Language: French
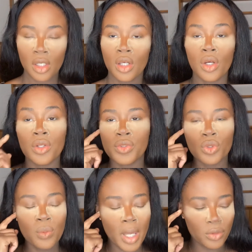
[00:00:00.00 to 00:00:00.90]
Euh,
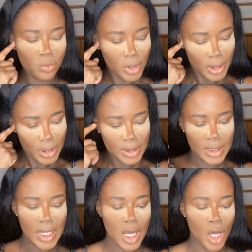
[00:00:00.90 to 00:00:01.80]
yeux, pardon. C'est
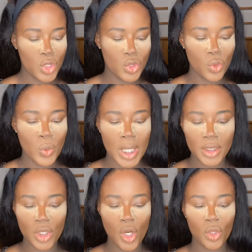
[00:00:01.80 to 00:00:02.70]
la The
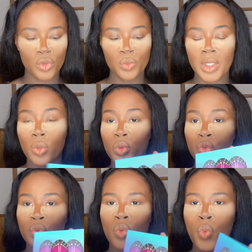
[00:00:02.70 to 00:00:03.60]
Warrior numéro
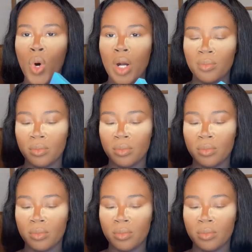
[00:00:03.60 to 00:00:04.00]
3.